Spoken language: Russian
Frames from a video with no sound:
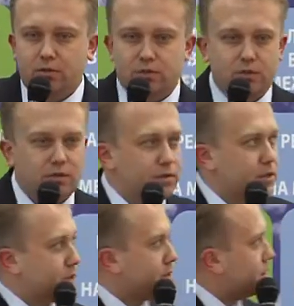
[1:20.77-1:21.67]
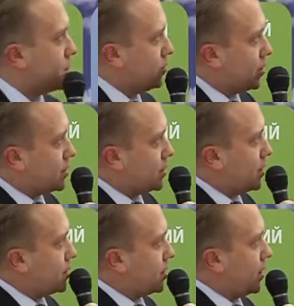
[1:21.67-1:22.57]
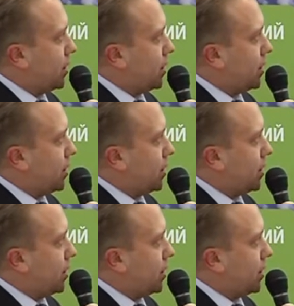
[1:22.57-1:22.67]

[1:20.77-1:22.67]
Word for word: То есть, соответственно, если у нас есть